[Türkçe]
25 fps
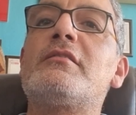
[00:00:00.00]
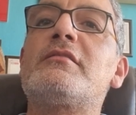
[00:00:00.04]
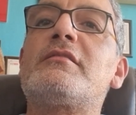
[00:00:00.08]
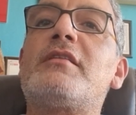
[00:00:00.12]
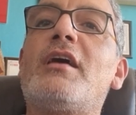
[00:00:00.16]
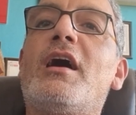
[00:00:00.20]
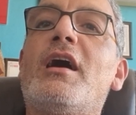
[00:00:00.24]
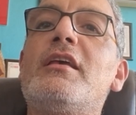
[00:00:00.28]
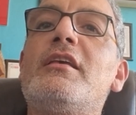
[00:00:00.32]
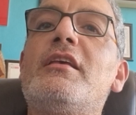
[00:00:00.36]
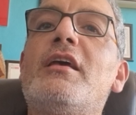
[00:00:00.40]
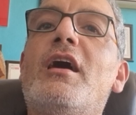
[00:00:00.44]

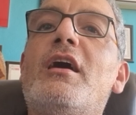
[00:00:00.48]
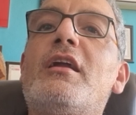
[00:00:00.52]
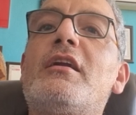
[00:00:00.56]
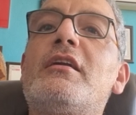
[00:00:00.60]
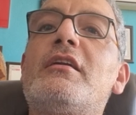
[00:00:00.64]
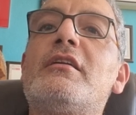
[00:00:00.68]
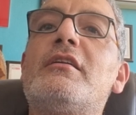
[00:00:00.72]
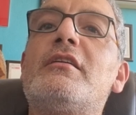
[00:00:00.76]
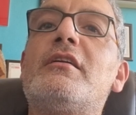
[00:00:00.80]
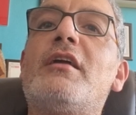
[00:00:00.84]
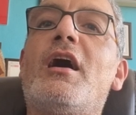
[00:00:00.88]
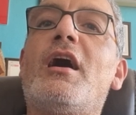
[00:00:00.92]

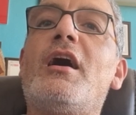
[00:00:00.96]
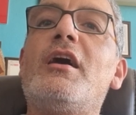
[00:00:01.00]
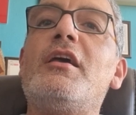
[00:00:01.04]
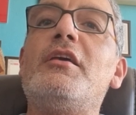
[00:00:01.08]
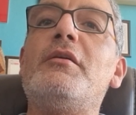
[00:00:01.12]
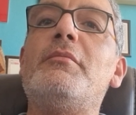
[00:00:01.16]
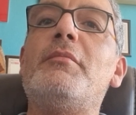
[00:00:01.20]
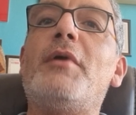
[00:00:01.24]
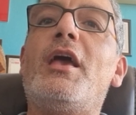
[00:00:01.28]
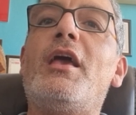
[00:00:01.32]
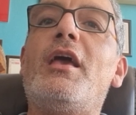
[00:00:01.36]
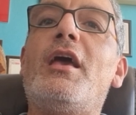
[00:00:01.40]
Tayyar
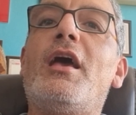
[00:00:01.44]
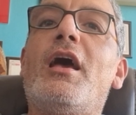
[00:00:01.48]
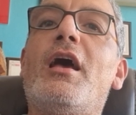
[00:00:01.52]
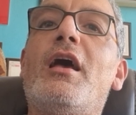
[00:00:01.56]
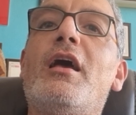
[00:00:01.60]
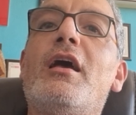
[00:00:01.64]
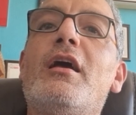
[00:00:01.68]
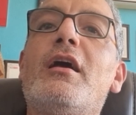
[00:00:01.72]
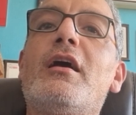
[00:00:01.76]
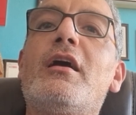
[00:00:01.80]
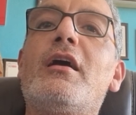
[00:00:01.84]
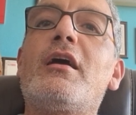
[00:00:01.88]

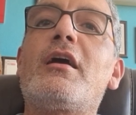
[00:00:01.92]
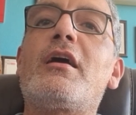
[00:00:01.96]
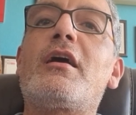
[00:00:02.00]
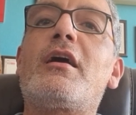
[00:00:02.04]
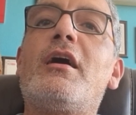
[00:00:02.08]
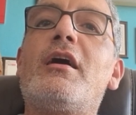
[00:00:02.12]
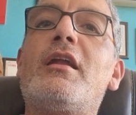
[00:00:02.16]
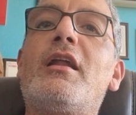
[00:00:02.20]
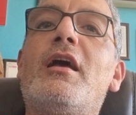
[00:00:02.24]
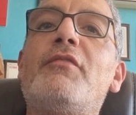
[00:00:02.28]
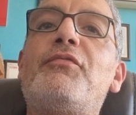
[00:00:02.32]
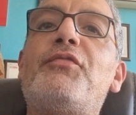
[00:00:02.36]
Rahime'ye,
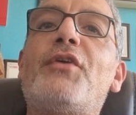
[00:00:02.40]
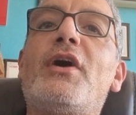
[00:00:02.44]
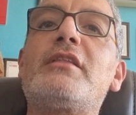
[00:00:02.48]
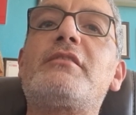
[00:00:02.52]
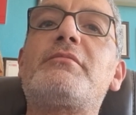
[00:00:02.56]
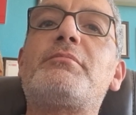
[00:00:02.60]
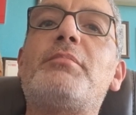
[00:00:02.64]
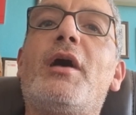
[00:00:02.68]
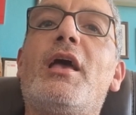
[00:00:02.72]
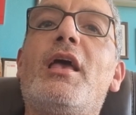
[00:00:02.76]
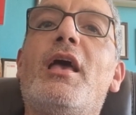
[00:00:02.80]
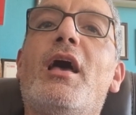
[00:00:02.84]
Kara
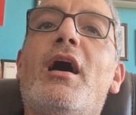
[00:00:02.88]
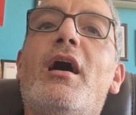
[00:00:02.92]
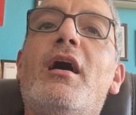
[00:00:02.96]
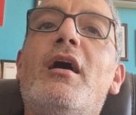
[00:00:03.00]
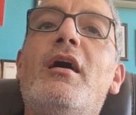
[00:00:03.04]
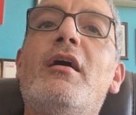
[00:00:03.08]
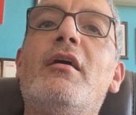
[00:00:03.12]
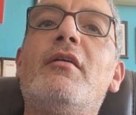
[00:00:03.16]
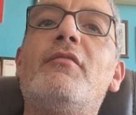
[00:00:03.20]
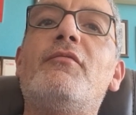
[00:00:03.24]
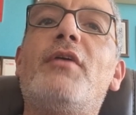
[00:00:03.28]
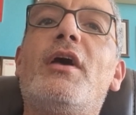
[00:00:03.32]
Fatma'ya
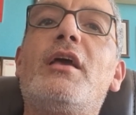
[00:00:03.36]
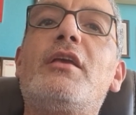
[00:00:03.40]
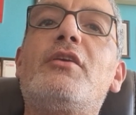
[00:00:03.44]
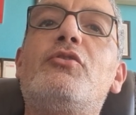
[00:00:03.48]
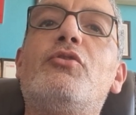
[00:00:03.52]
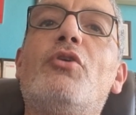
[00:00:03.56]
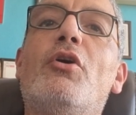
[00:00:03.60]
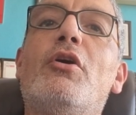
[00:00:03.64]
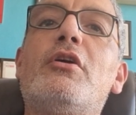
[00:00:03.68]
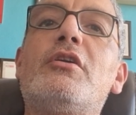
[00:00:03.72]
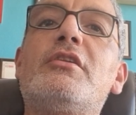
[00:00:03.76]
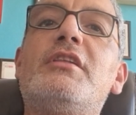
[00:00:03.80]
ve
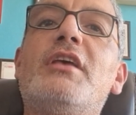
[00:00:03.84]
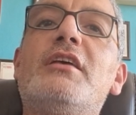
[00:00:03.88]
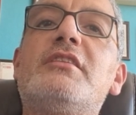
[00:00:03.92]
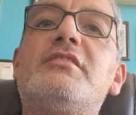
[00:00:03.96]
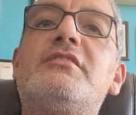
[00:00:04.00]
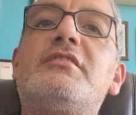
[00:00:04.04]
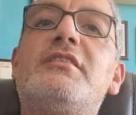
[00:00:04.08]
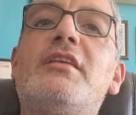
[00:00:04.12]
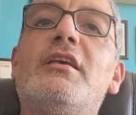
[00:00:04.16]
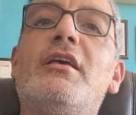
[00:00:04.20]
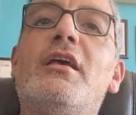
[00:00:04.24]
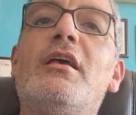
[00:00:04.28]

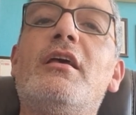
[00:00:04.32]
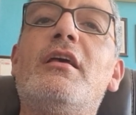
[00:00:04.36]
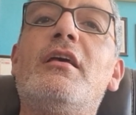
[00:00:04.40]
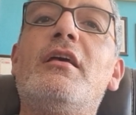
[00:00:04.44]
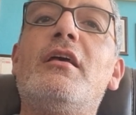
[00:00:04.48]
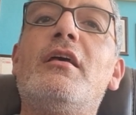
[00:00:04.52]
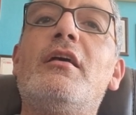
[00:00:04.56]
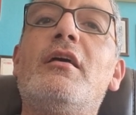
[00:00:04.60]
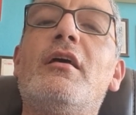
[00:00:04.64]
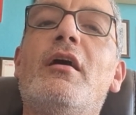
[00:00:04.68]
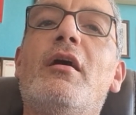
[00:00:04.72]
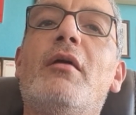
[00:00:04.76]
Gördesti
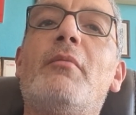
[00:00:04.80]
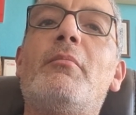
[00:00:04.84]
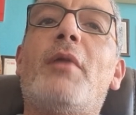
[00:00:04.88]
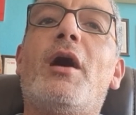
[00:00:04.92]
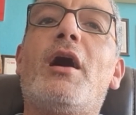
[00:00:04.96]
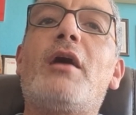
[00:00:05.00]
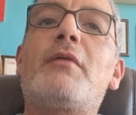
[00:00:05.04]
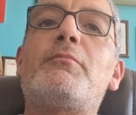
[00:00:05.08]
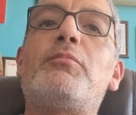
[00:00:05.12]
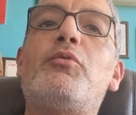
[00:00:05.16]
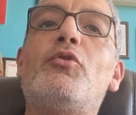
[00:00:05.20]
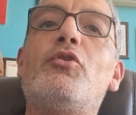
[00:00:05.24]

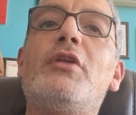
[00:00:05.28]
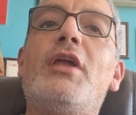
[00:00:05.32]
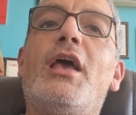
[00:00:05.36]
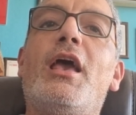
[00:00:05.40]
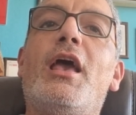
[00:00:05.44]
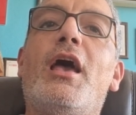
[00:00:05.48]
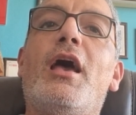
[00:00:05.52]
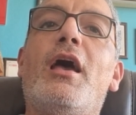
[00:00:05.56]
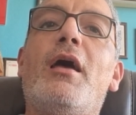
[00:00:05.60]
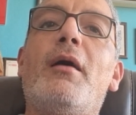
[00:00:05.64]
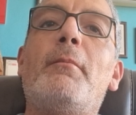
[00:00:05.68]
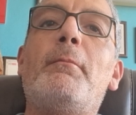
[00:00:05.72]

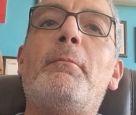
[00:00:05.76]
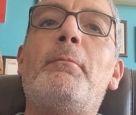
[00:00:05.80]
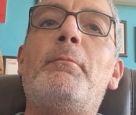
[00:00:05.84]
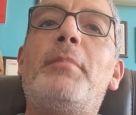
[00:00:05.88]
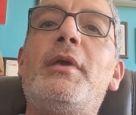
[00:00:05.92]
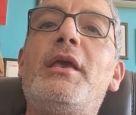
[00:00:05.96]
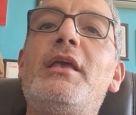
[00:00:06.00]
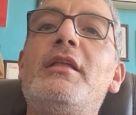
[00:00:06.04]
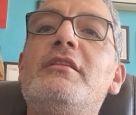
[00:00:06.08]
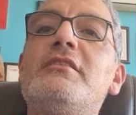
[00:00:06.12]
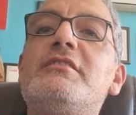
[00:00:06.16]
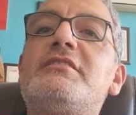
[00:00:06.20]
Makbule'ye
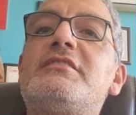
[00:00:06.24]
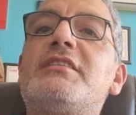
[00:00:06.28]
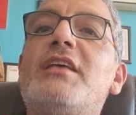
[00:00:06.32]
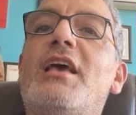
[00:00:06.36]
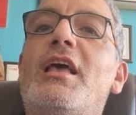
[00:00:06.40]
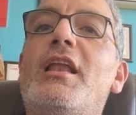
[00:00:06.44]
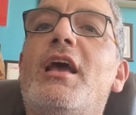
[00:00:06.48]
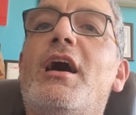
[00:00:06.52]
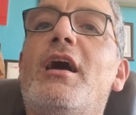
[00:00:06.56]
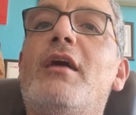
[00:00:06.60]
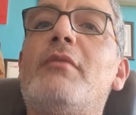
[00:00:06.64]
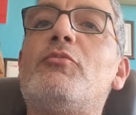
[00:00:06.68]
bin
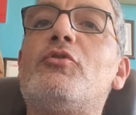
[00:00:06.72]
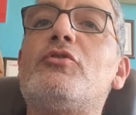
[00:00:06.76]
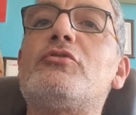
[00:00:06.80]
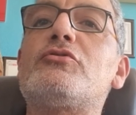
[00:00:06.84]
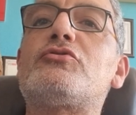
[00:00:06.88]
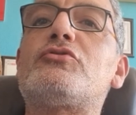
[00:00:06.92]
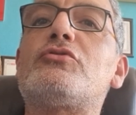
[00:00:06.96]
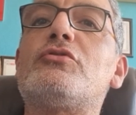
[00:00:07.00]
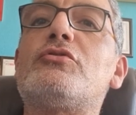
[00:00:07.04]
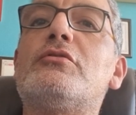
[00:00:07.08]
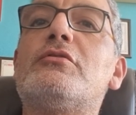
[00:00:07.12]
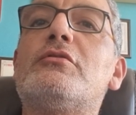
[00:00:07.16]
selam
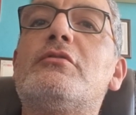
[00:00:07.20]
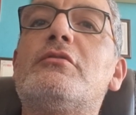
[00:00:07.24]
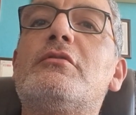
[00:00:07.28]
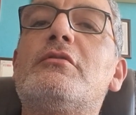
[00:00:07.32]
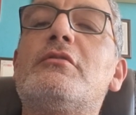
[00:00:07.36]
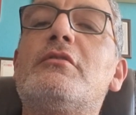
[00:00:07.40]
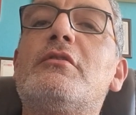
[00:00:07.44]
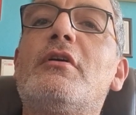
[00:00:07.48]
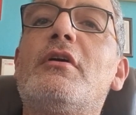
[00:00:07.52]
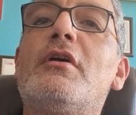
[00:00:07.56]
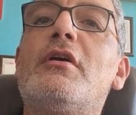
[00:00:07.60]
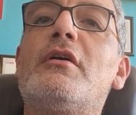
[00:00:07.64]
olsun.
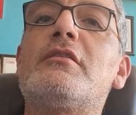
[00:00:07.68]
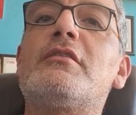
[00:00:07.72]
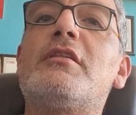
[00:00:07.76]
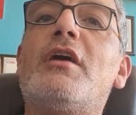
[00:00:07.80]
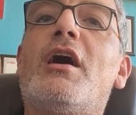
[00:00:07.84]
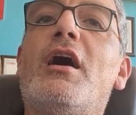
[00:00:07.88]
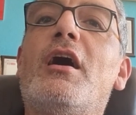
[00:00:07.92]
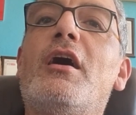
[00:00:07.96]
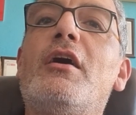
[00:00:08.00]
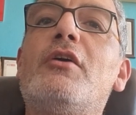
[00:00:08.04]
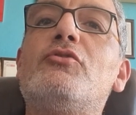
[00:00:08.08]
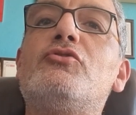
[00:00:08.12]

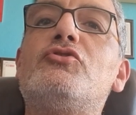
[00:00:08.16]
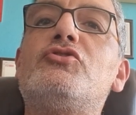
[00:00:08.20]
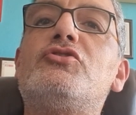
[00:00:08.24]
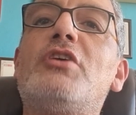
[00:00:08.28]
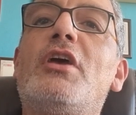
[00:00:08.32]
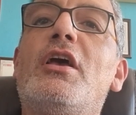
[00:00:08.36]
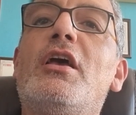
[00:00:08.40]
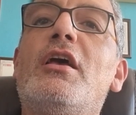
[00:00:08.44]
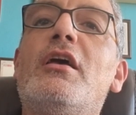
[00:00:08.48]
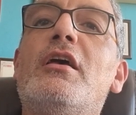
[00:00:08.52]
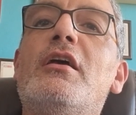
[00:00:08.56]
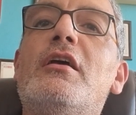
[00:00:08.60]
Daha
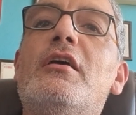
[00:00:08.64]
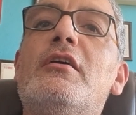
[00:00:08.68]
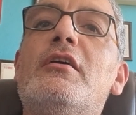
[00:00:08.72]
önce